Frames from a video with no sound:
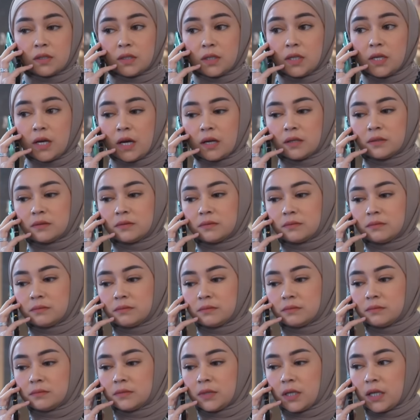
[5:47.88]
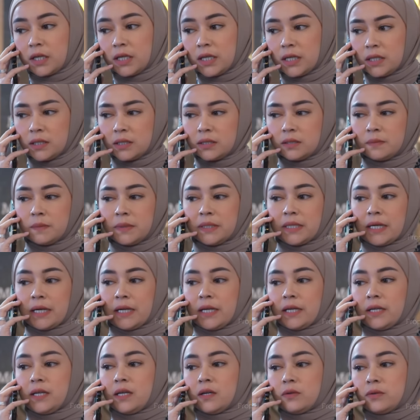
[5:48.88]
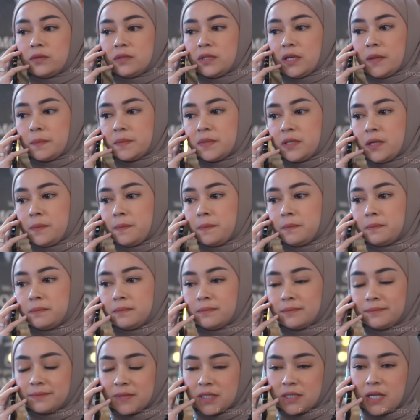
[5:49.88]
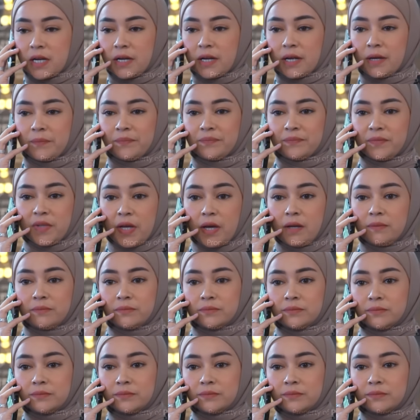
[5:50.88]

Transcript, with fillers: Iya. Ini sebentar lagi aku siap-siap ke sana, ya?